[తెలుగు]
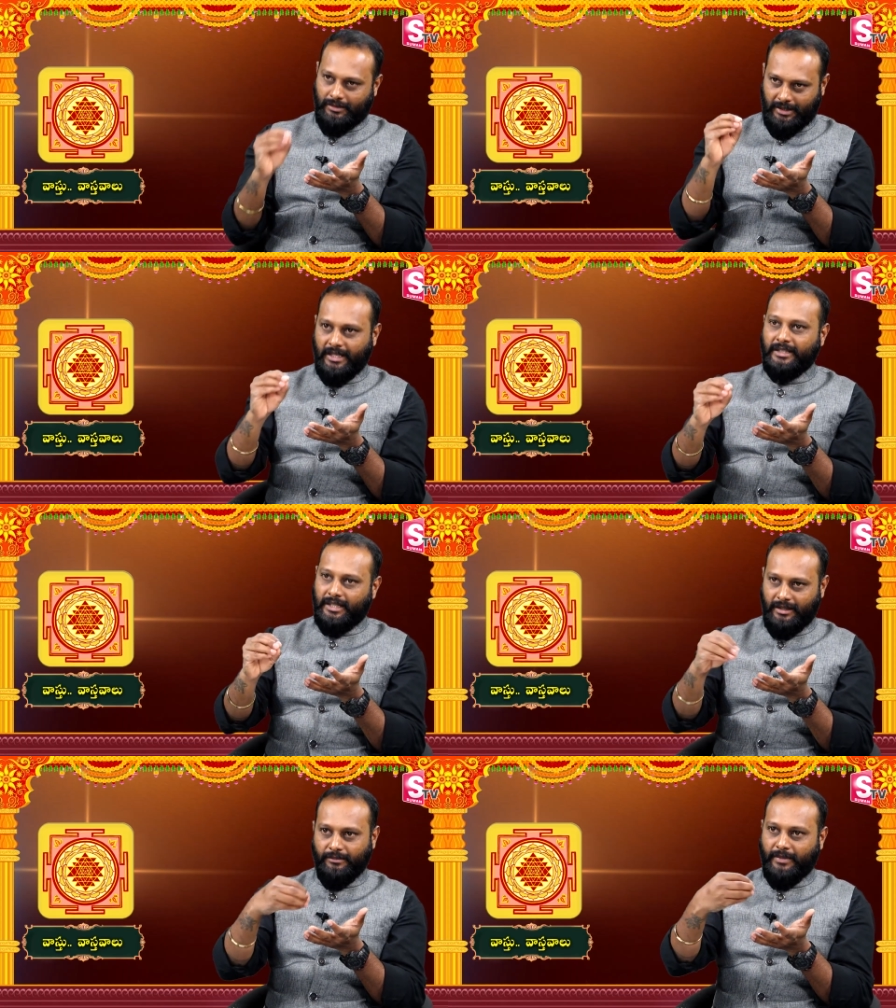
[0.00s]
ఏదైతే
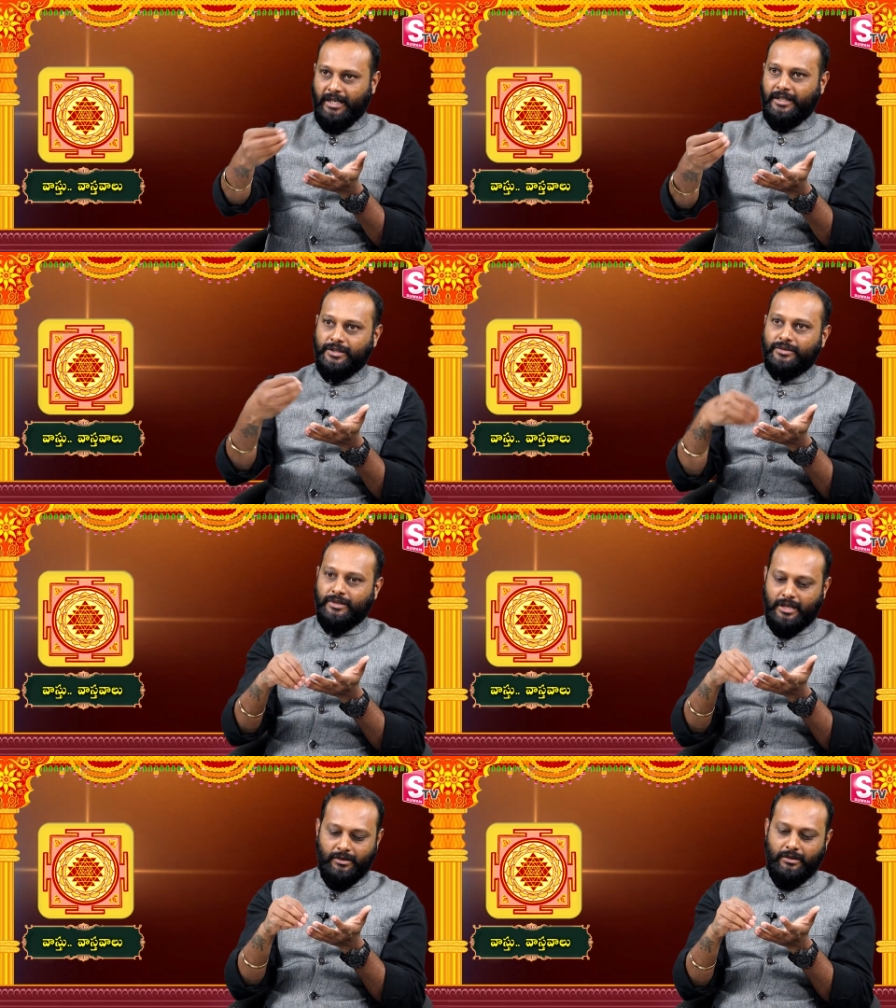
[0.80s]
మనీ
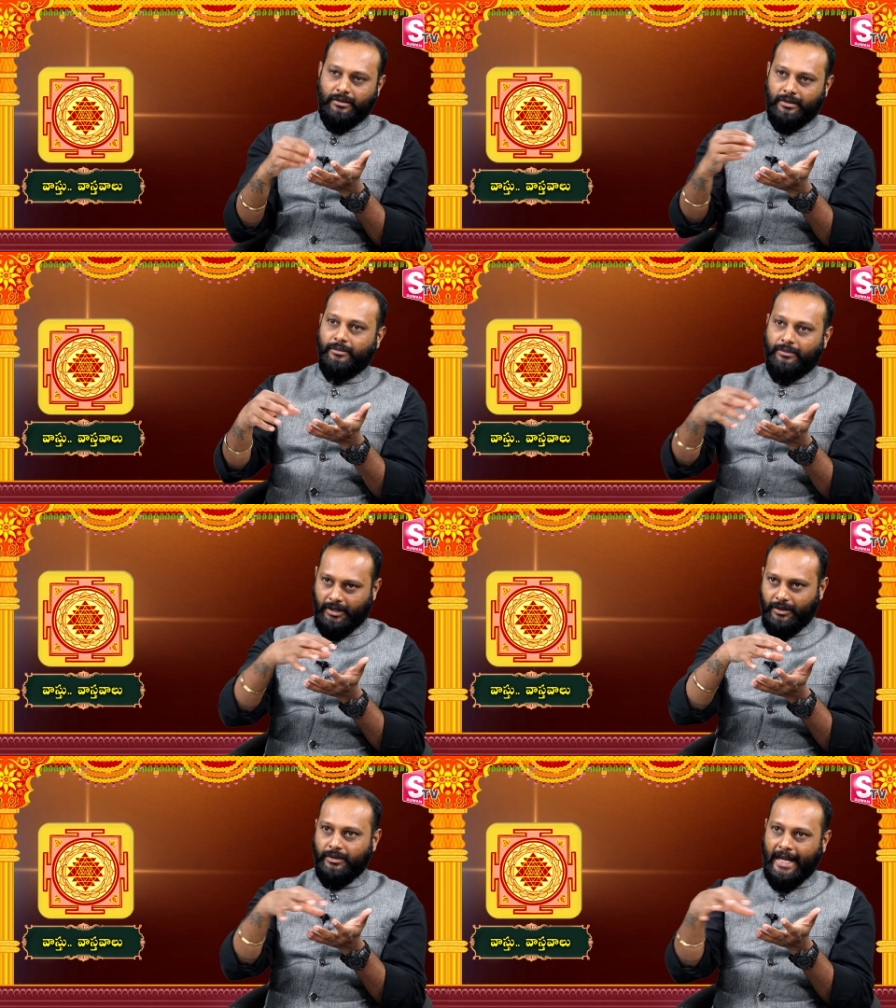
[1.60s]
తీసుకున్నారో
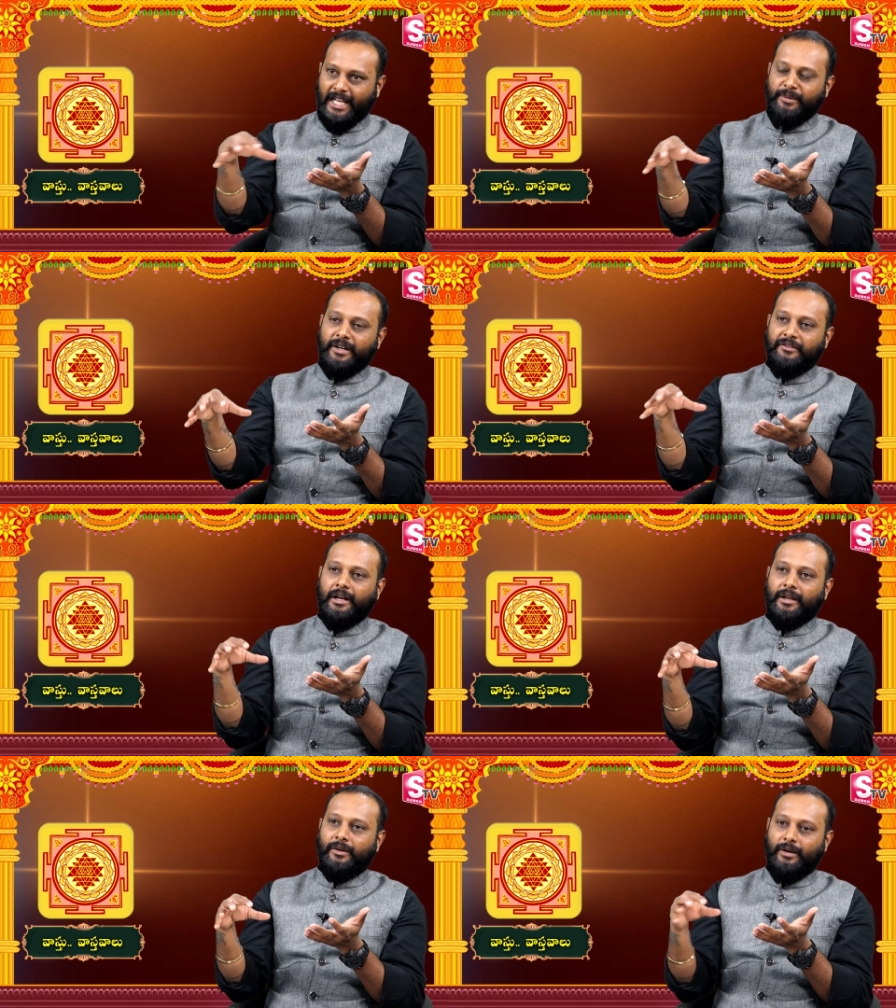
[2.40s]
వాళ్ళు అగ్రిమెంట్కి
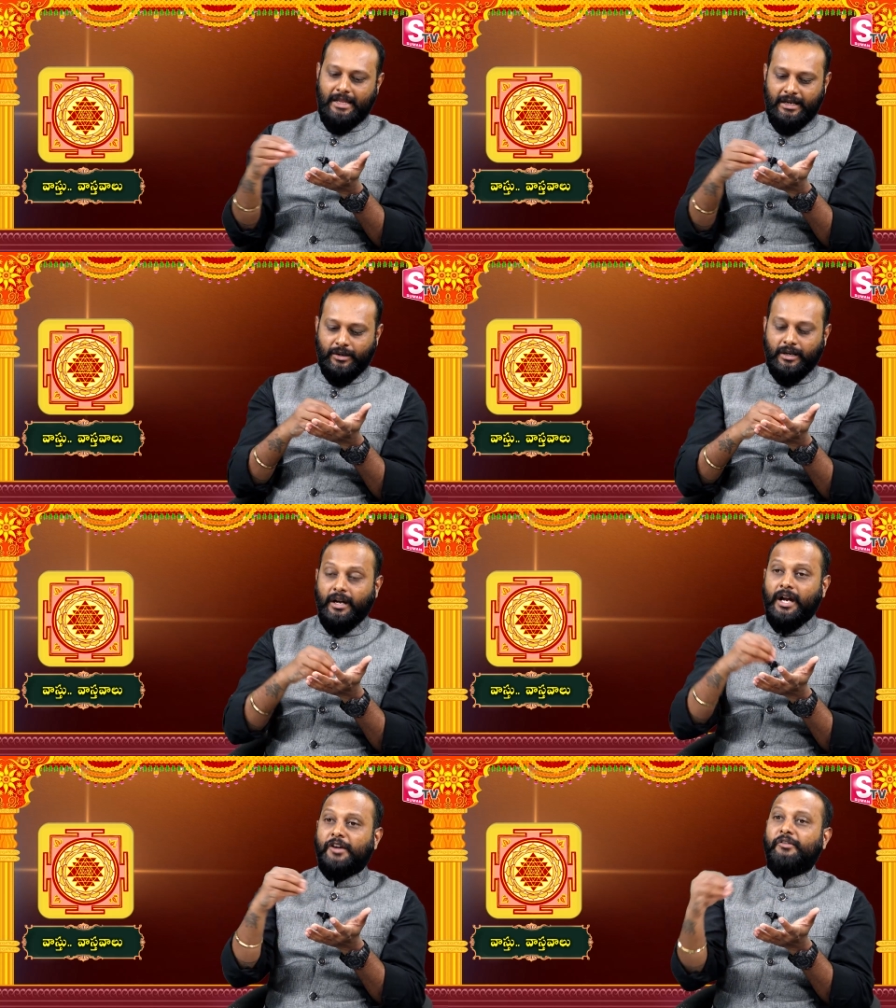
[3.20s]
వెళ్ళారో లేదంటే ఒక
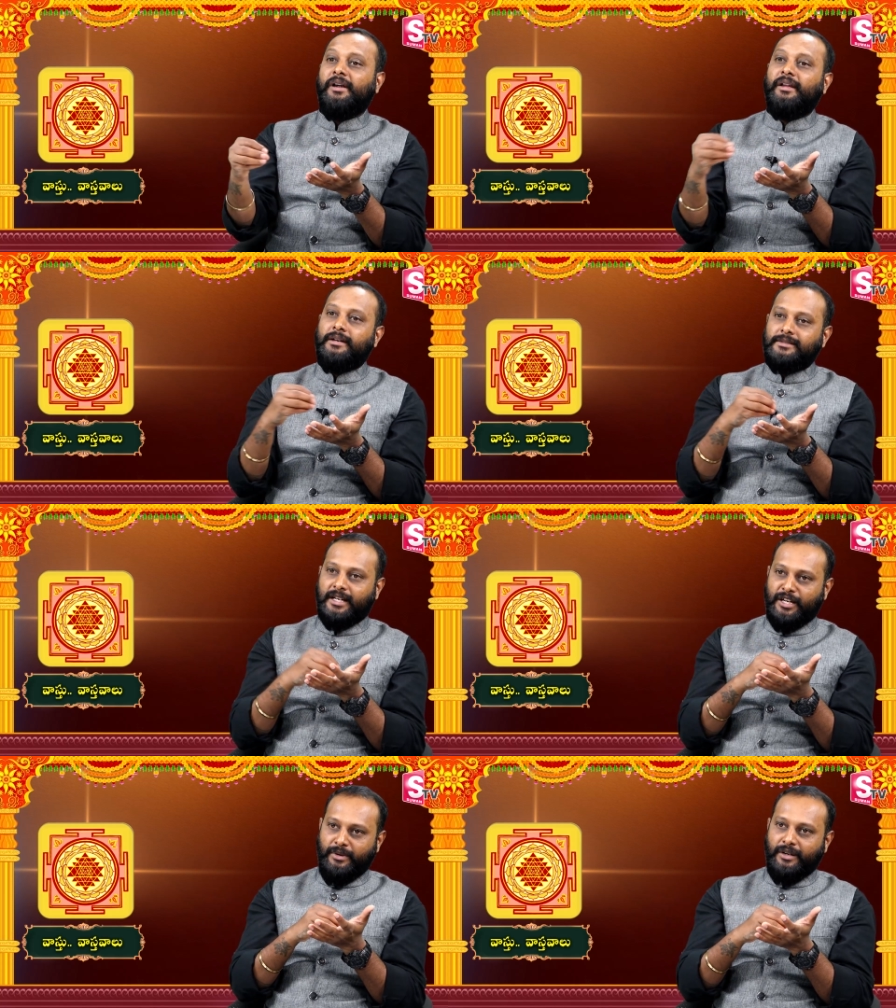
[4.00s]
ట్వంటీ ఇయర్స్
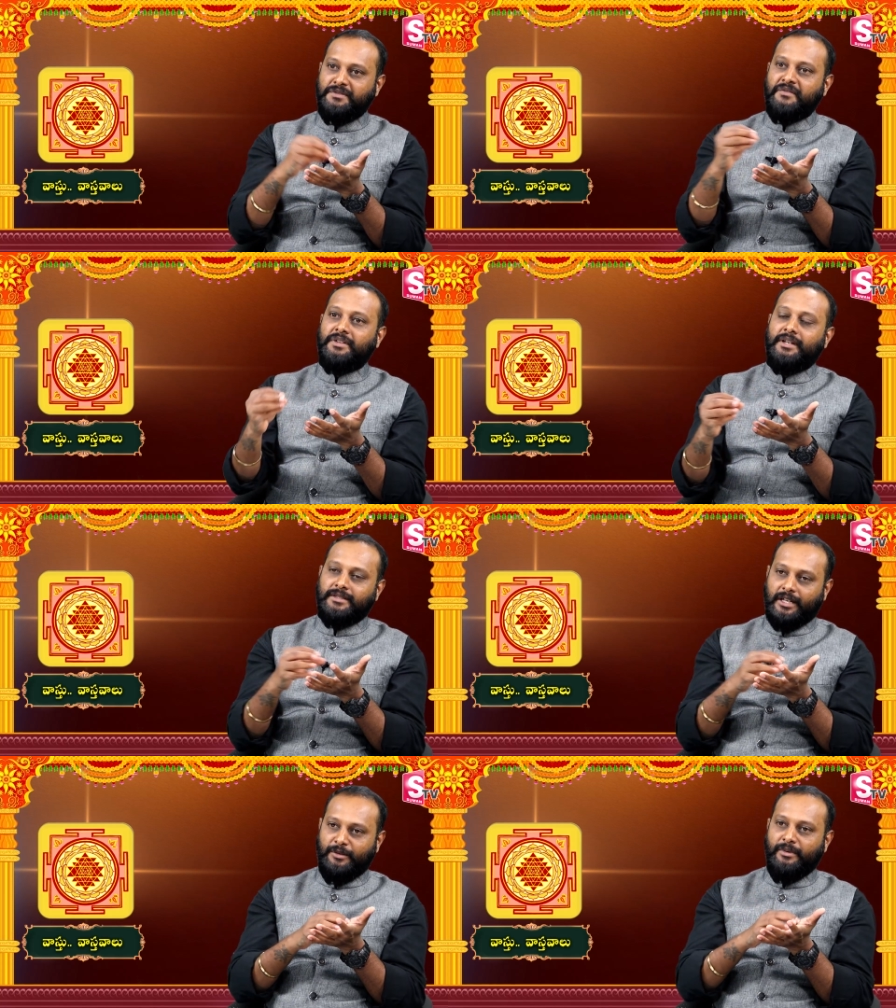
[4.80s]
అగ్రిమెంట్ ఫిఫ్టీ
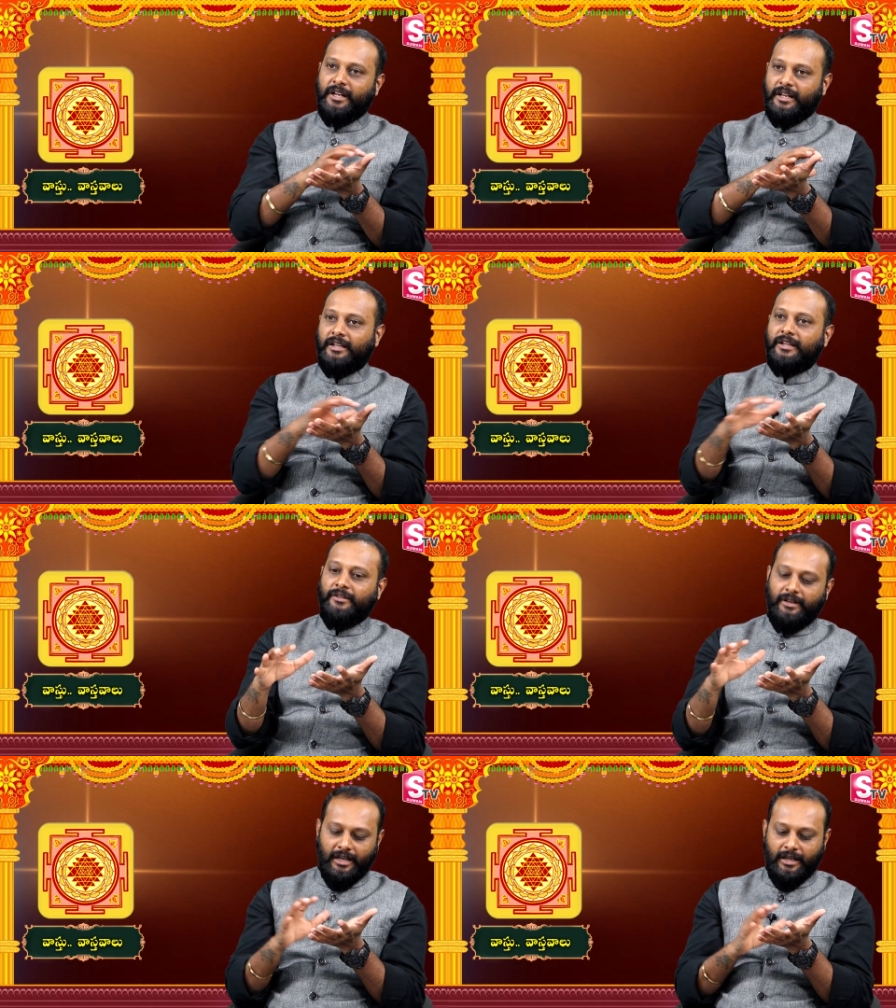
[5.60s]
ఇయర్స్ అగ్రిమెంట్ ఏదైతే
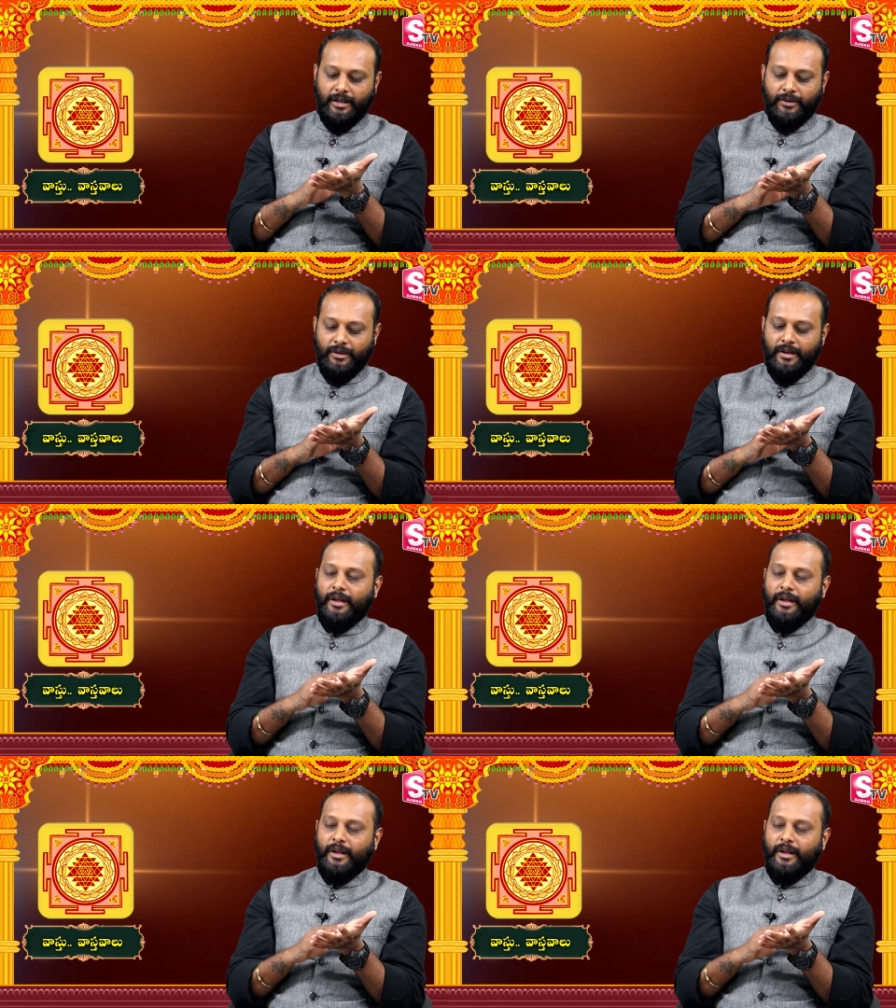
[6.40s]
వీళ్ళు వెళ్ళారో